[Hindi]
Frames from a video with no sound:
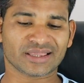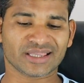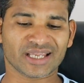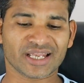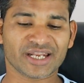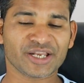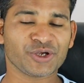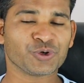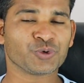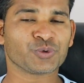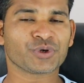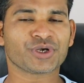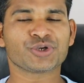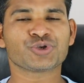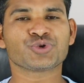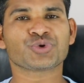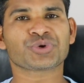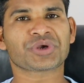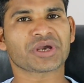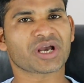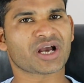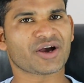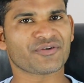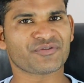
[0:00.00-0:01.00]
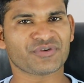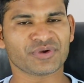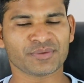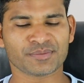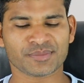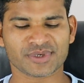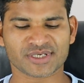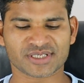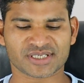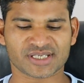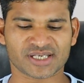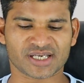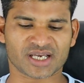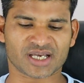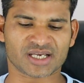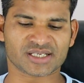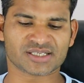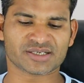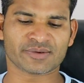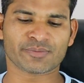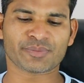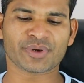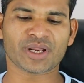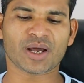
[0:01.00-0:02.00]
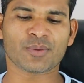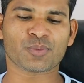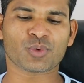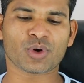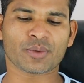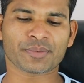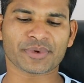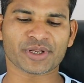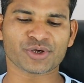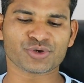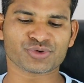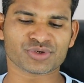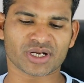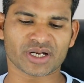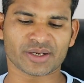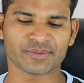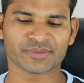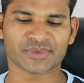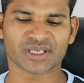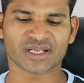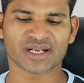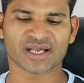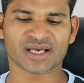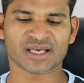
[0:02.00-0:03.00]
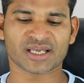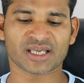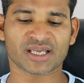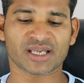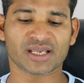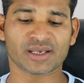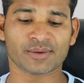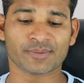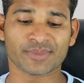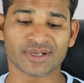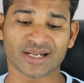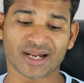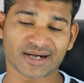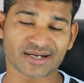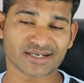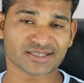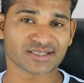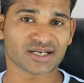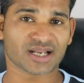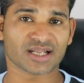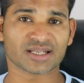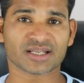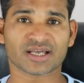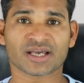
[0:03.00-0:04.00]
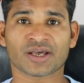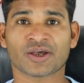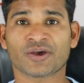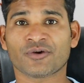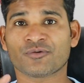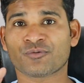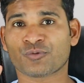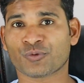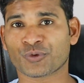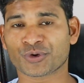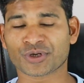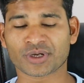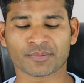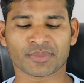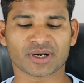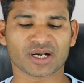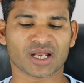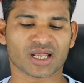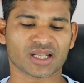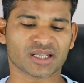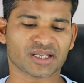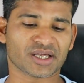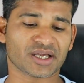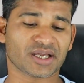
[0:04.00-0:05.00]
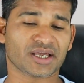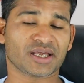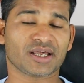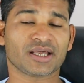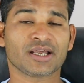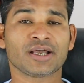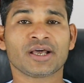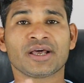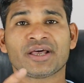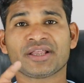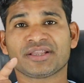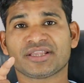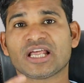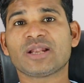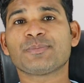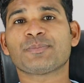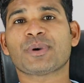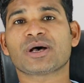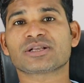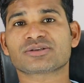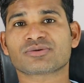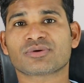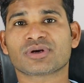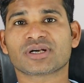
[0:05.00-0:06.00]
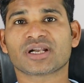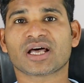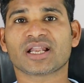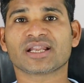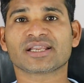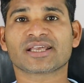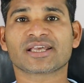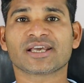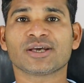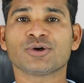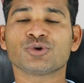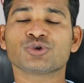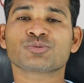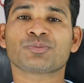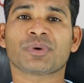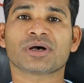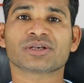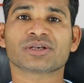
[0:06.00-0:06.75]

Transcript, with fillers: देनी होंगी जो कि काफी बेसिक है सिंपली आपको अपना यूजर नेम देना है ईमेल एड्रेस डालना है फोन नंबर डालना है देन पासवर्ड डाल के उस